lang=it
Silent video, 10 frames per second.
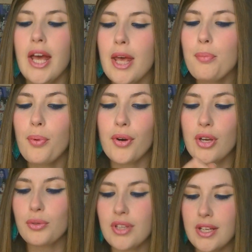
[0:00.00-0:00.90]
E
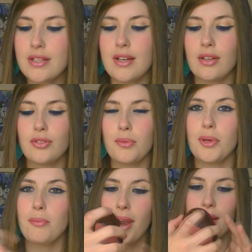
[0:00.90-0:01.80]
poi ho utilizzato il
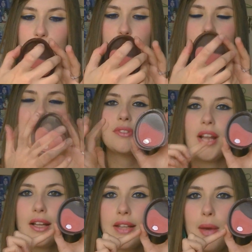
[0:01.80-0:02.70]
mio blush
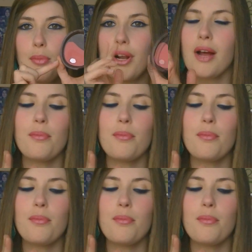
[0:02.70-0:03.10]
della Deborah,